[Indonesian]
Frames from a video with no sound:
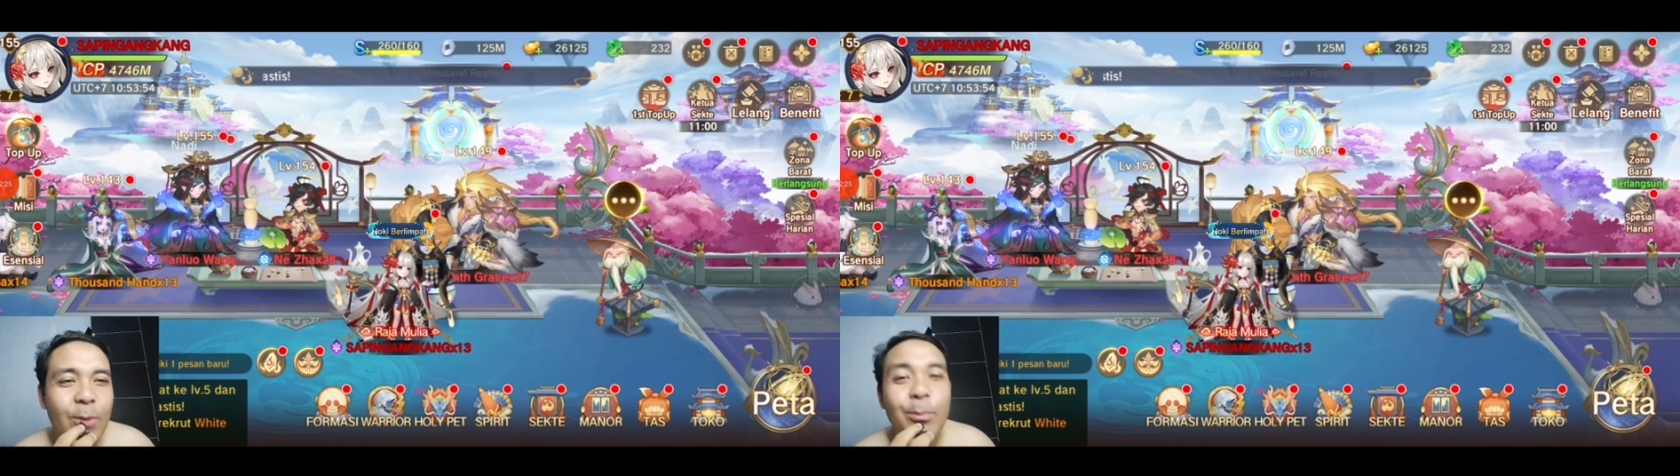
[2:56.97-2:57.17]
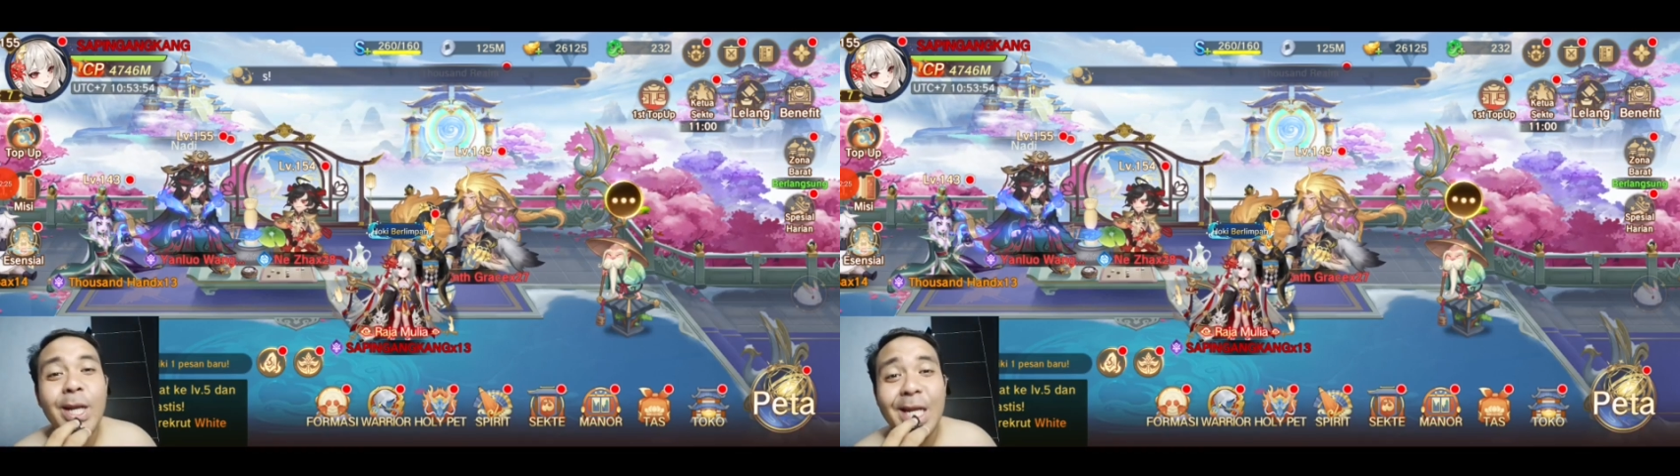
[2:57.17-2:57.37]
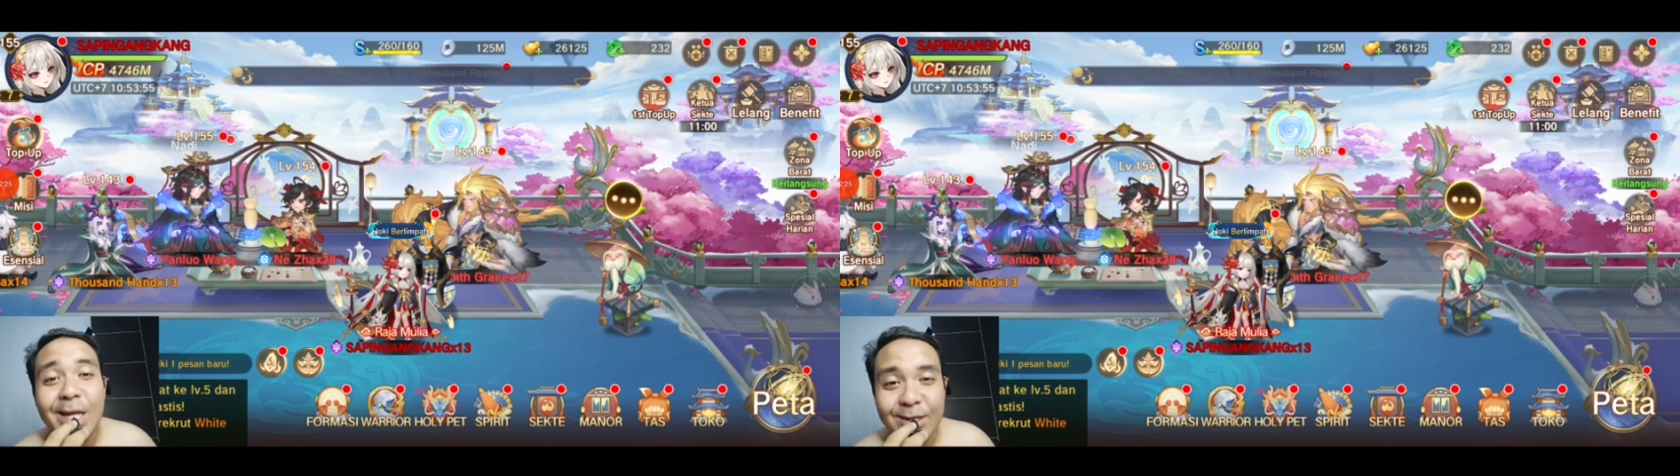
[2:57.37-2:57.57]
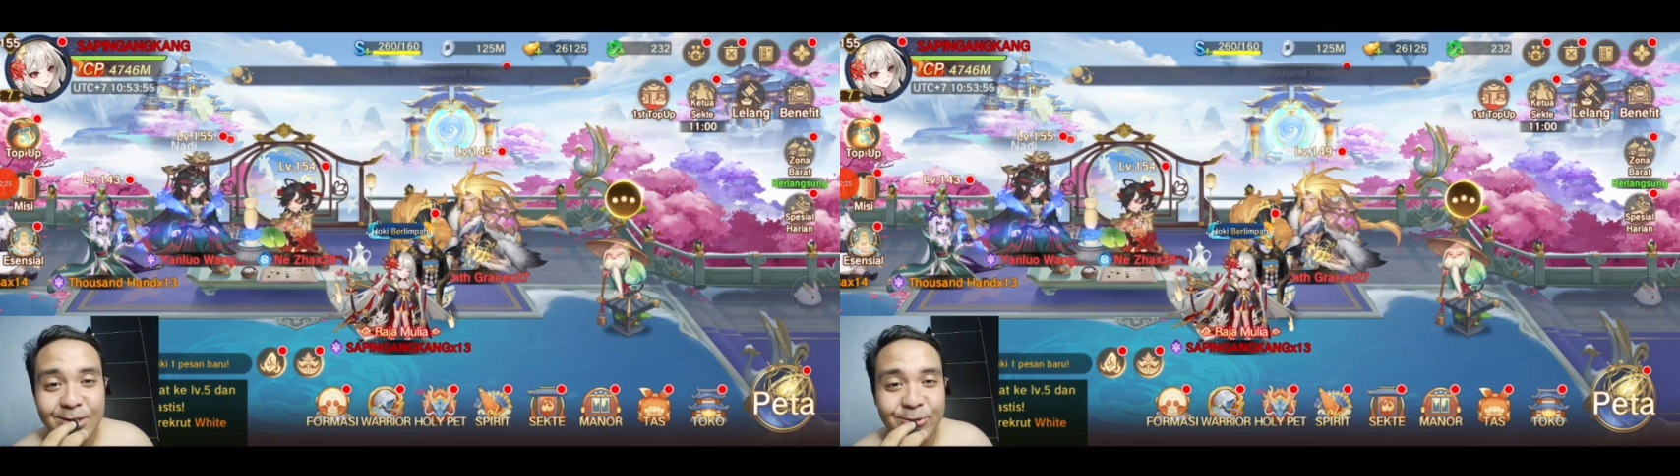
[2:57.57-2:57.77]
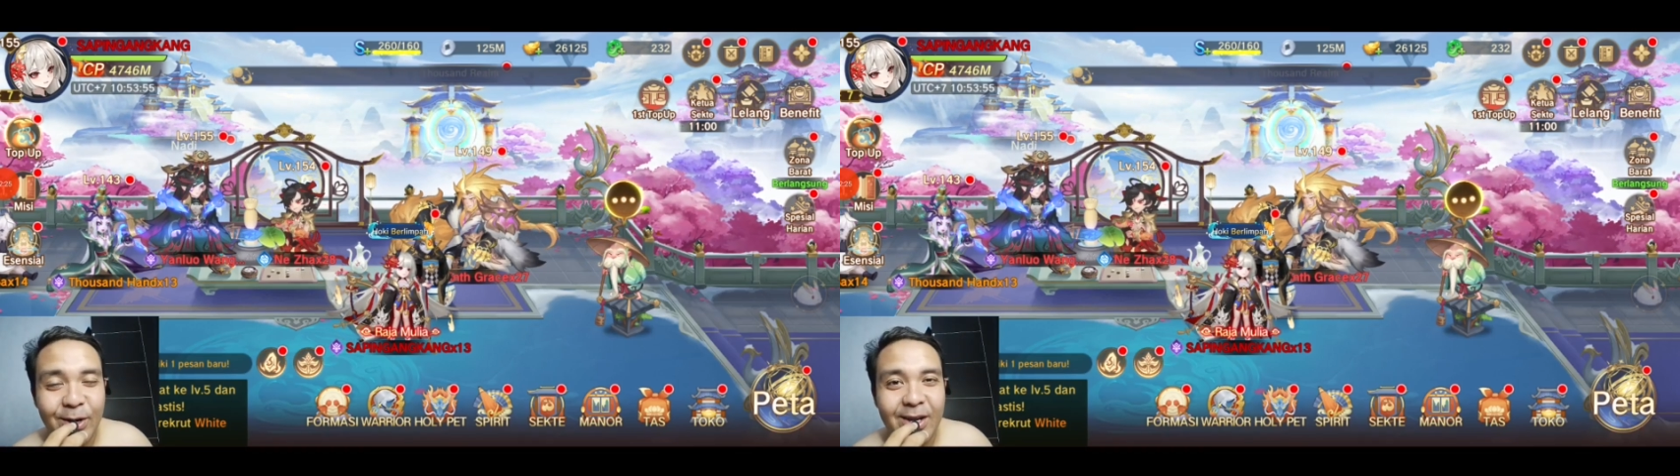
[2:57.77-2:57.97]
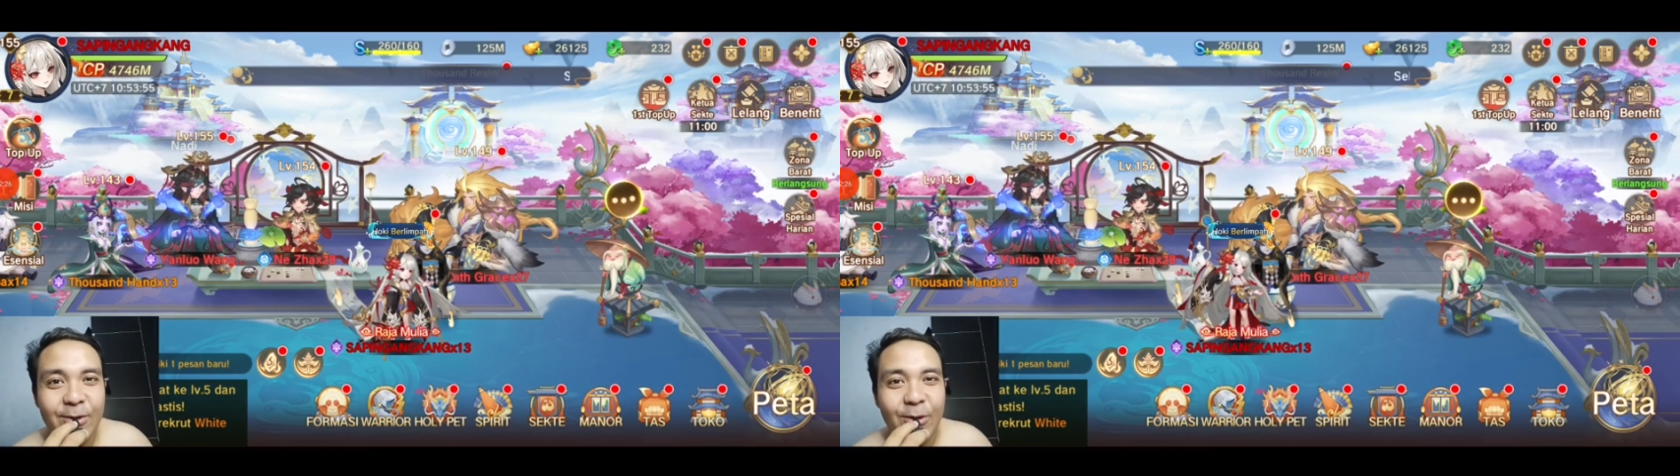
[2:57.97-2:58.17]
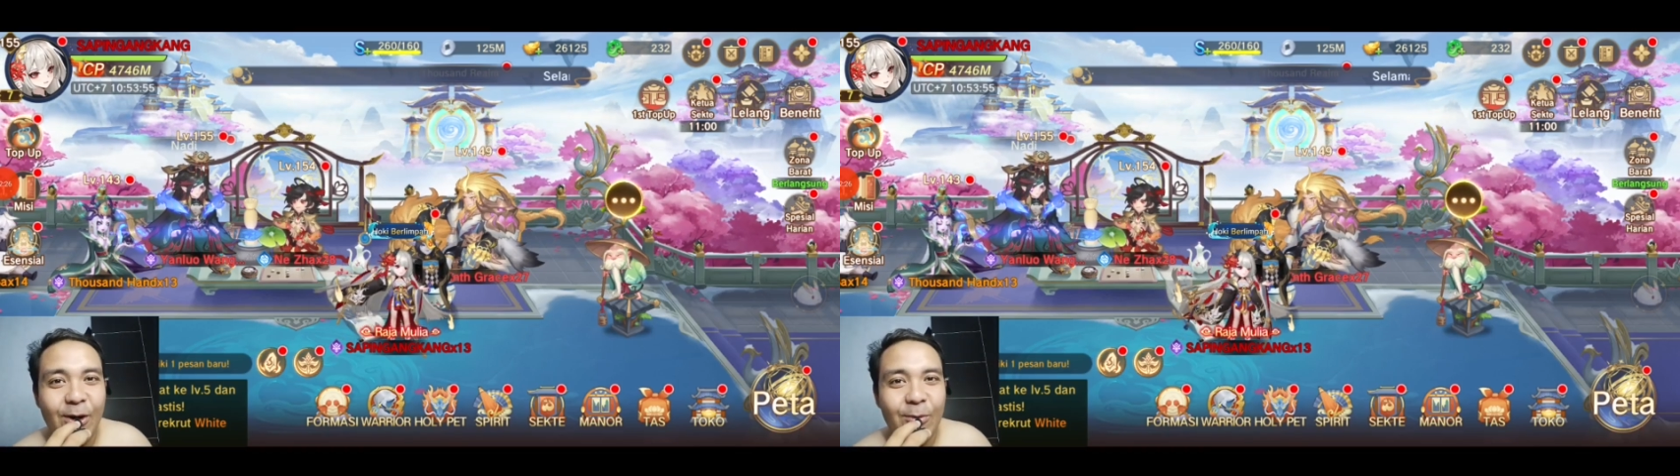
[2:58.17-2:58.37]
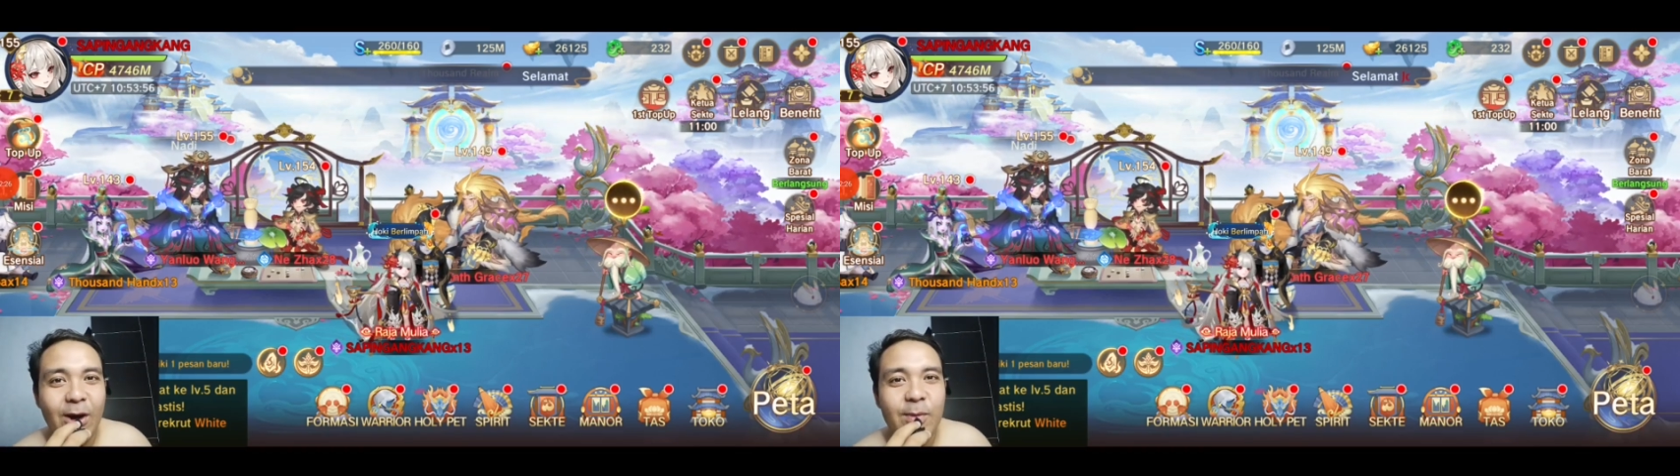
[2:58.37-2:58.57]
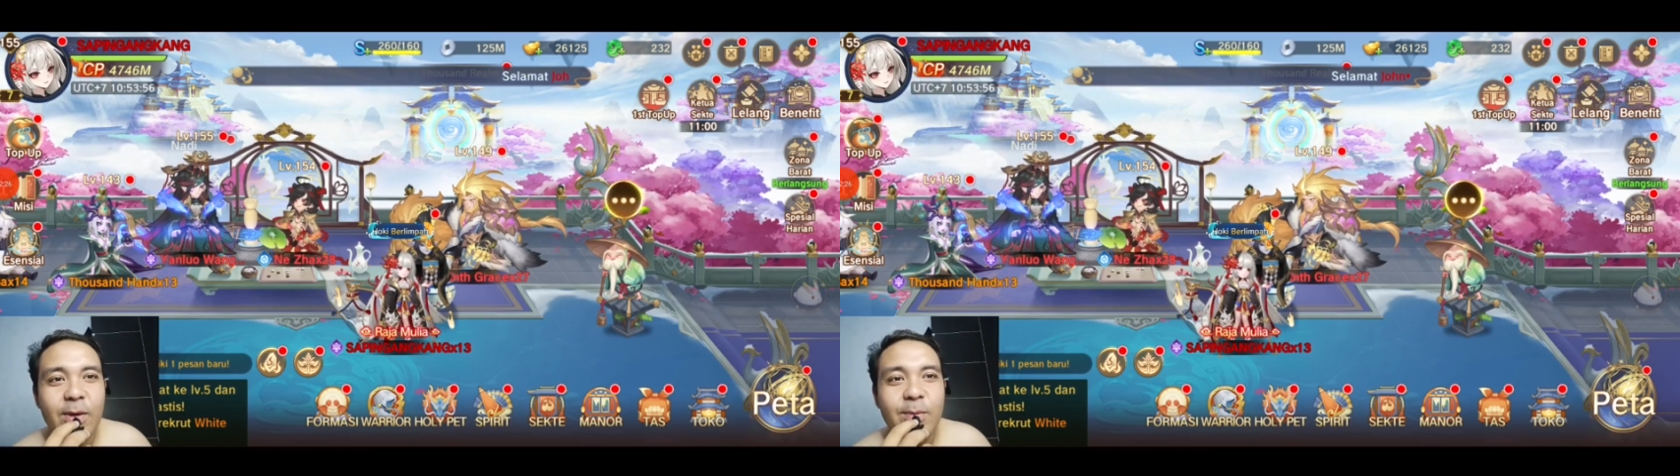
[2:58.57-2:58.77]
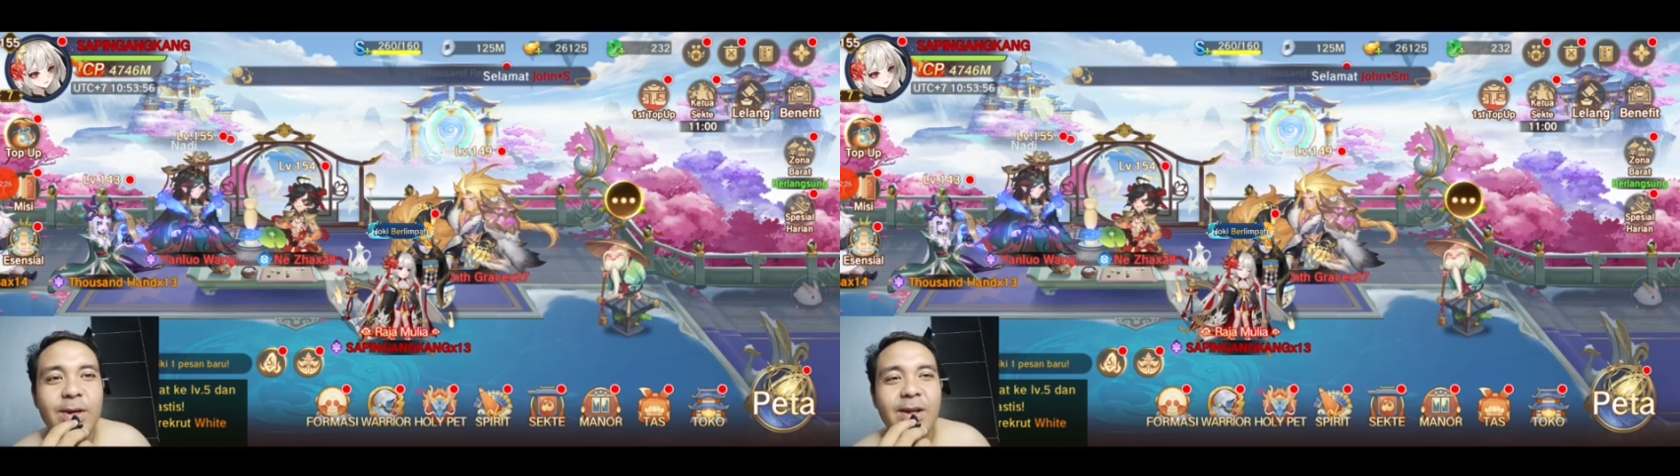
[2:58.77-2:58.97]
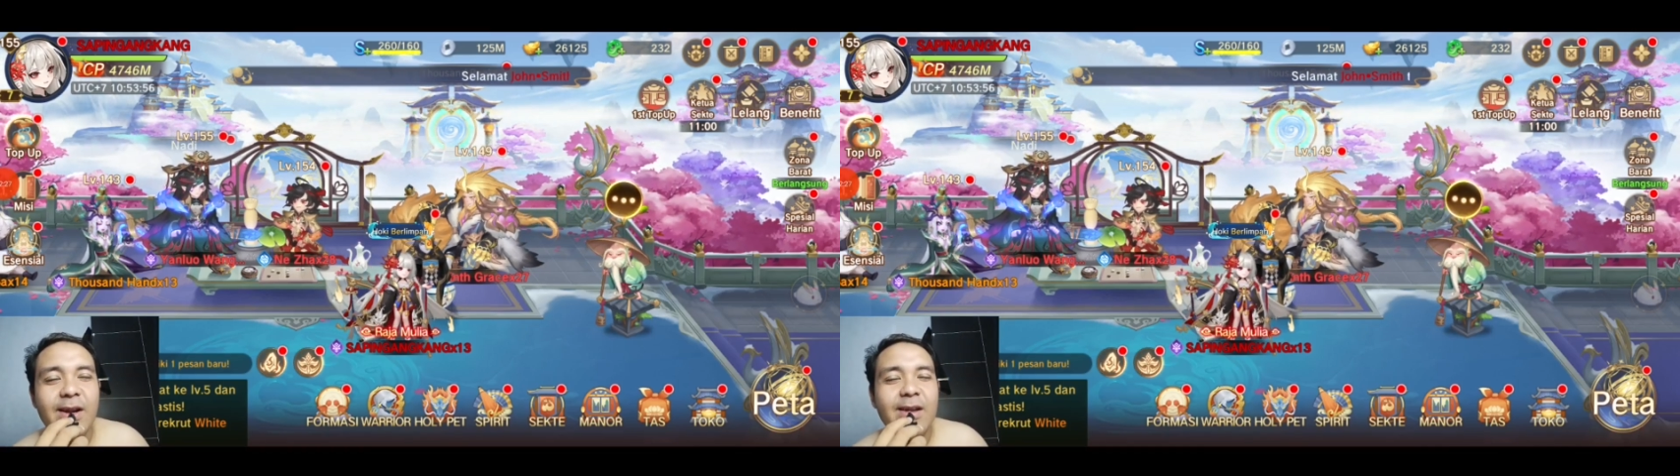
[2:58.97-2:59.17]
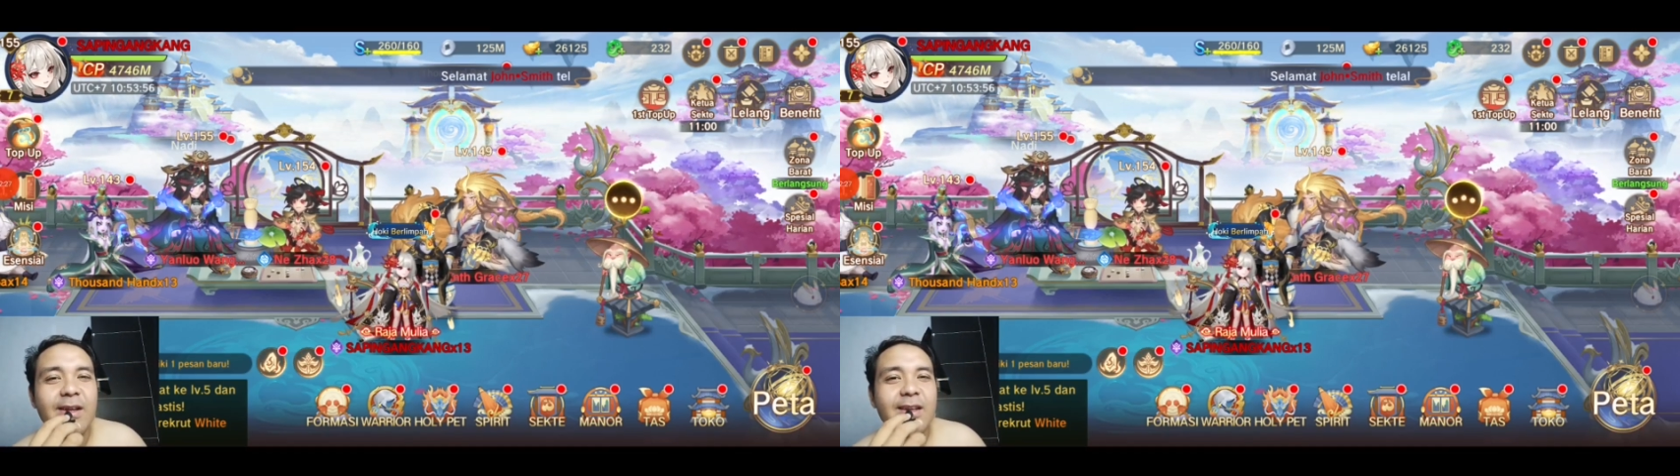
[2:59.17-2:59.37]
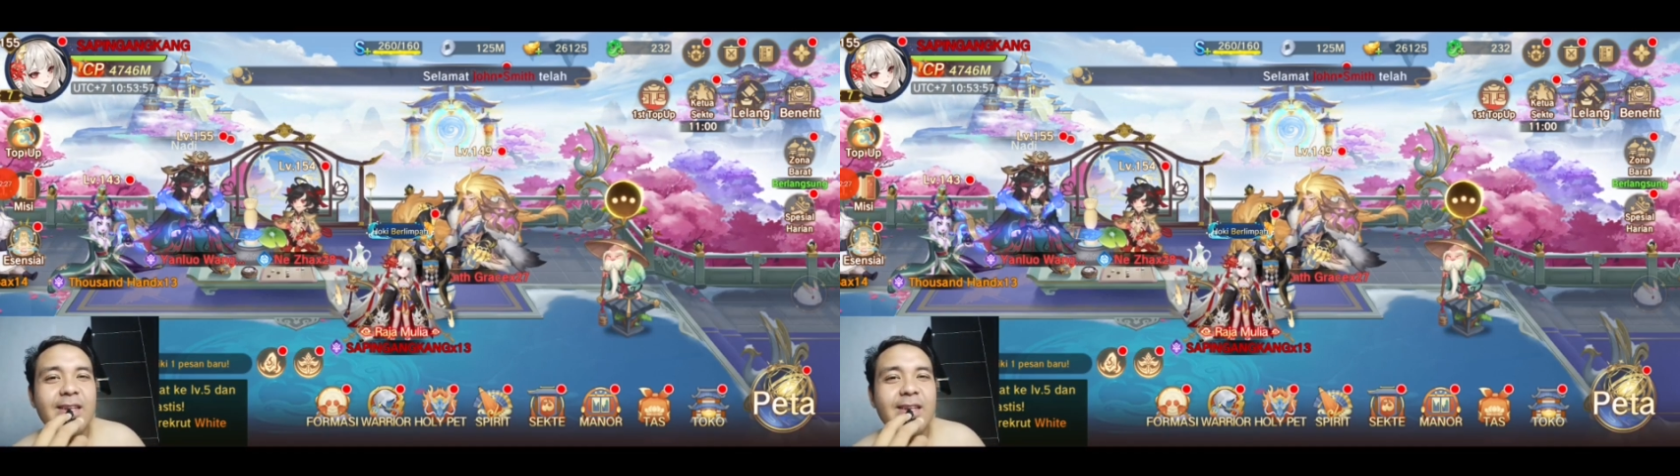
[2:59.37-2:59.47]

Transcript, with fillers: bener sesuai yang gua ngomong apa eh bener